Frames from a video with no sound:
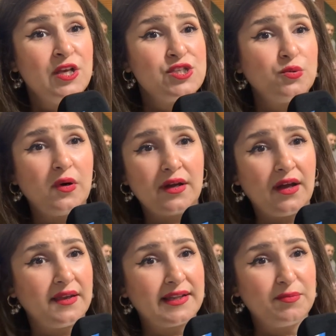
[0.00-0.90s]
سواء
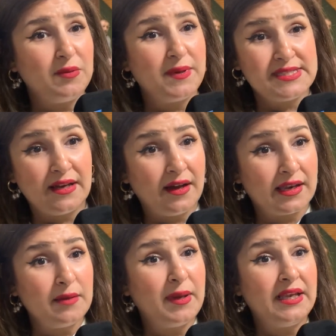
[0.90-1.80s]
كانت بالبزار
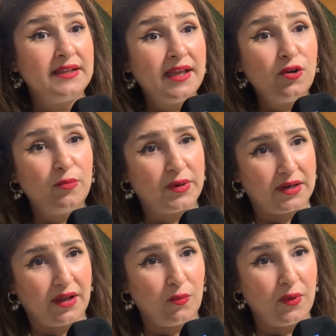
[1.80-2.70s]
لمن لديهم
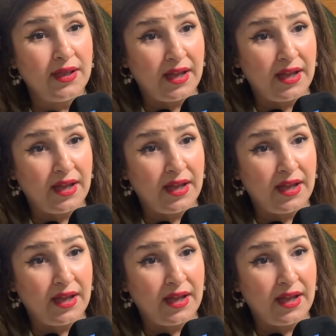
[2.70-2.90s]
الرغبة,